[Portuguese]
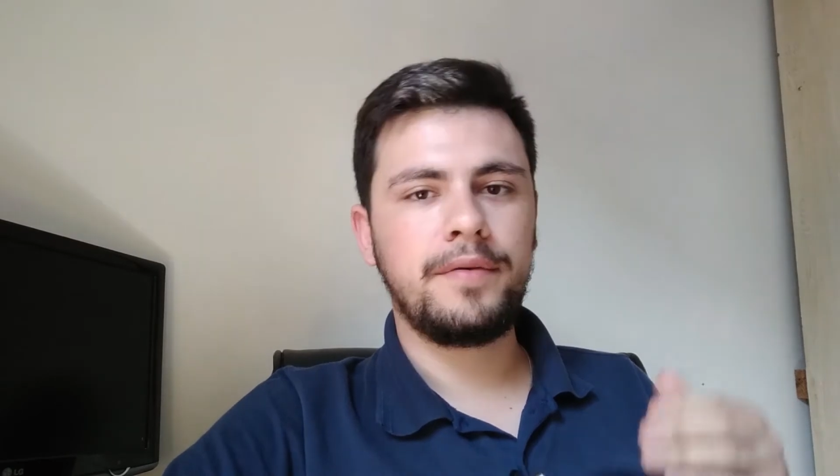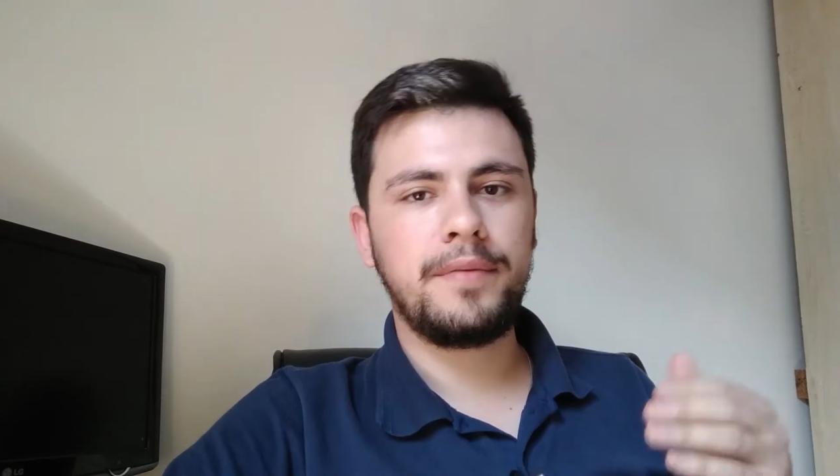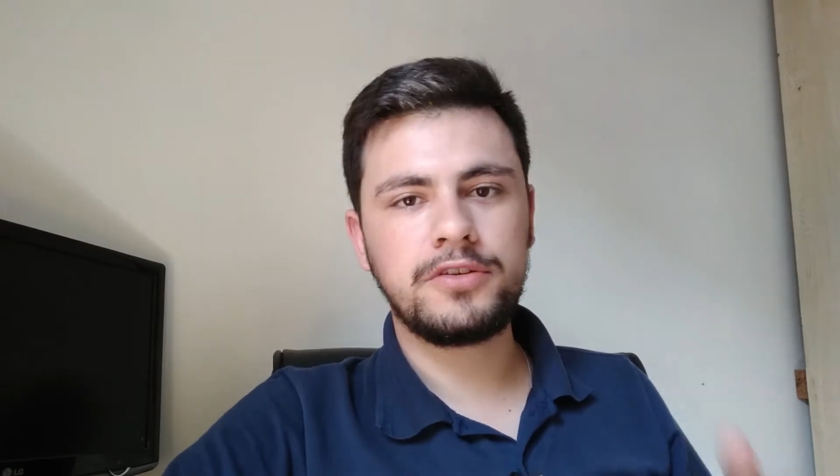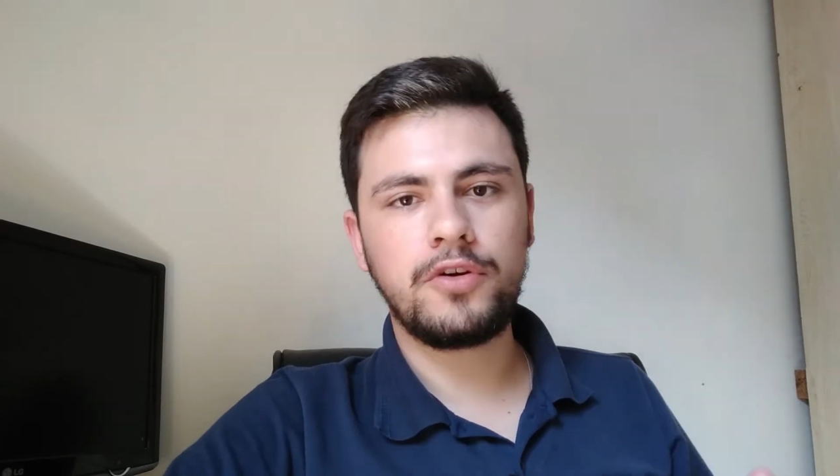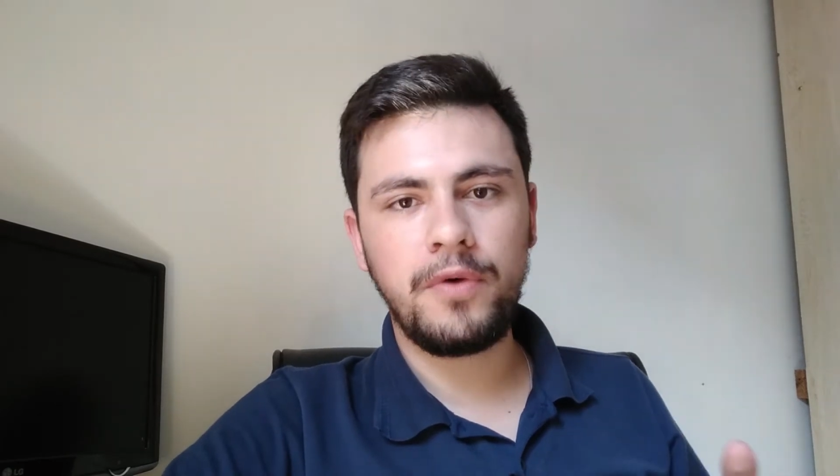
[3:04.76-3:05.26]

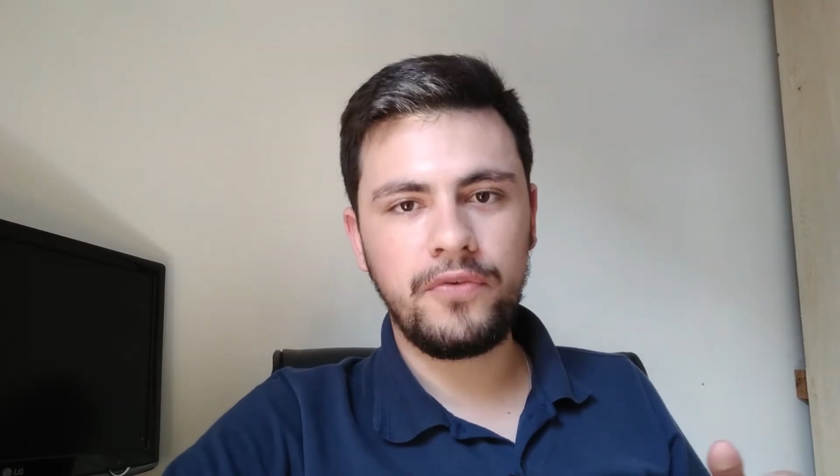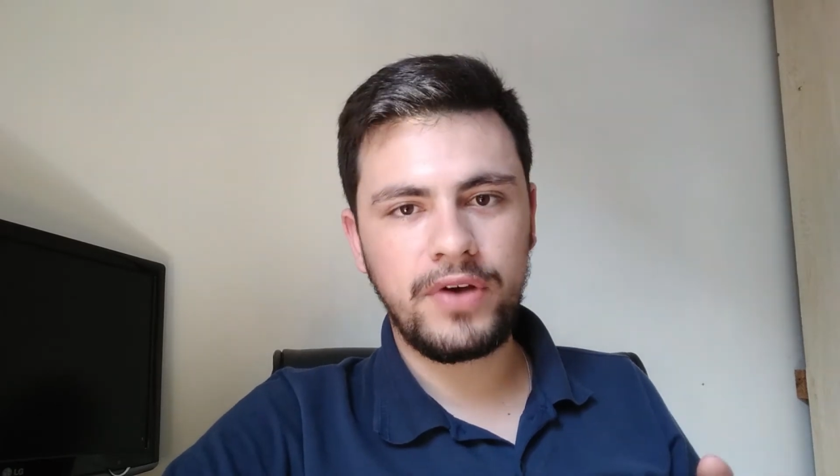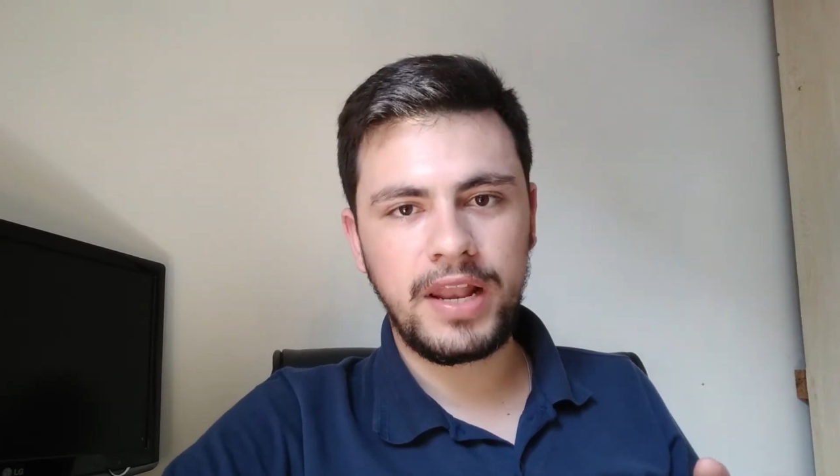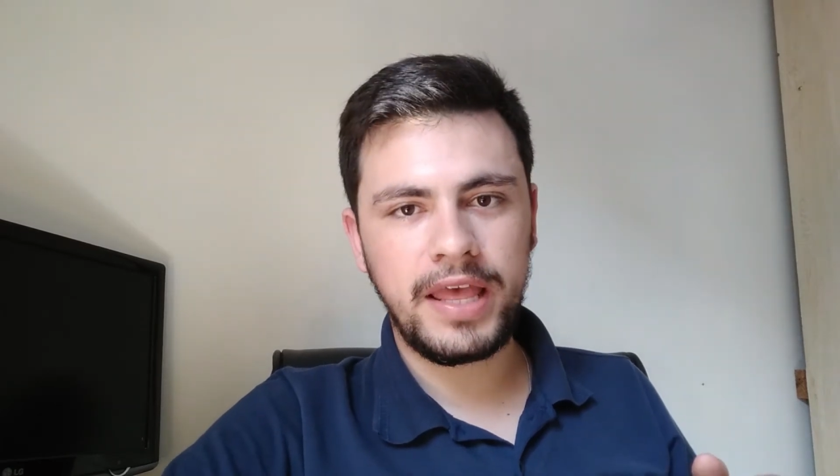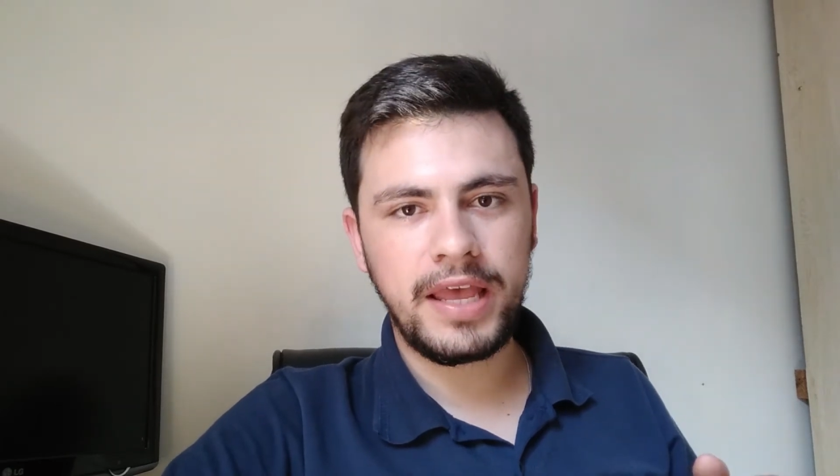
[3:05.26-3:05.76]
Mas como eu
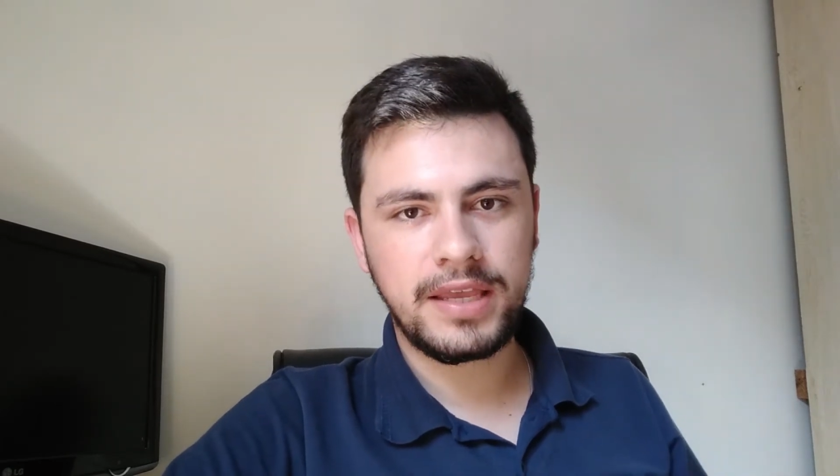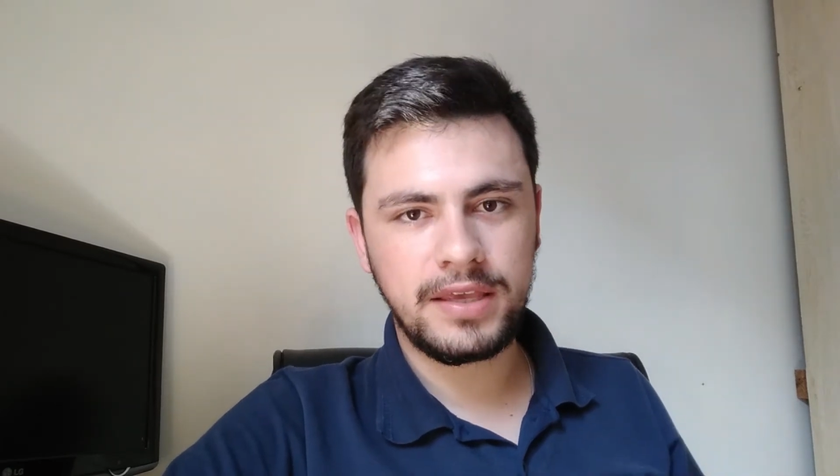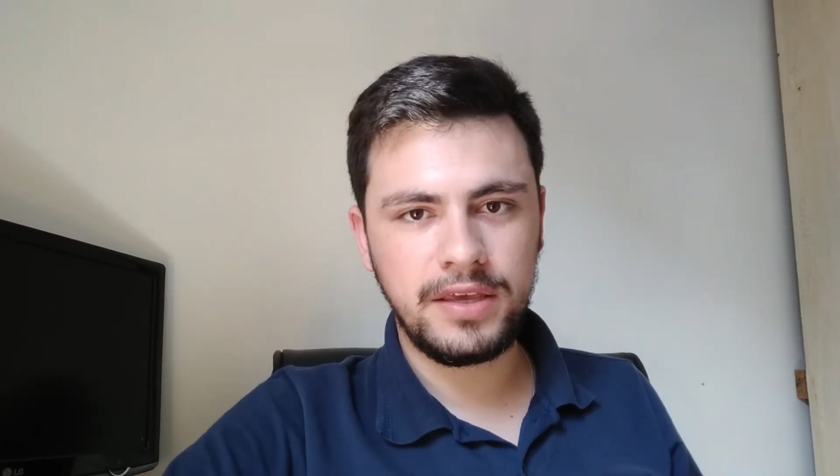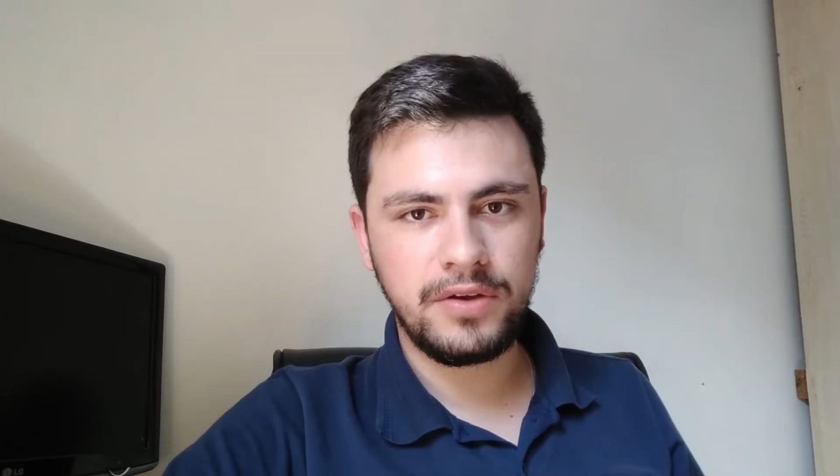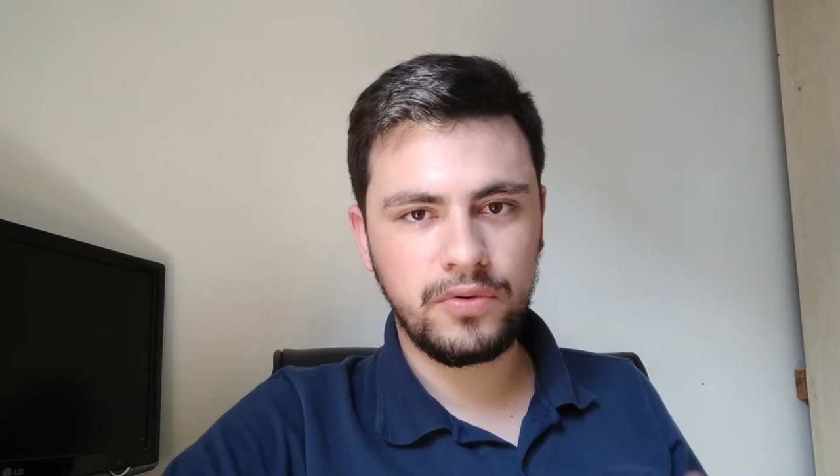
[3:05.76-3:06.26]
falei
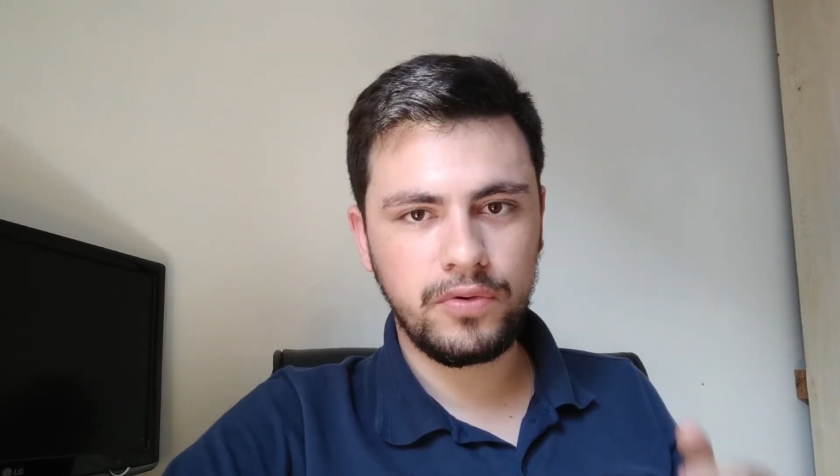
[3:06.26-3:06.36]
aqui,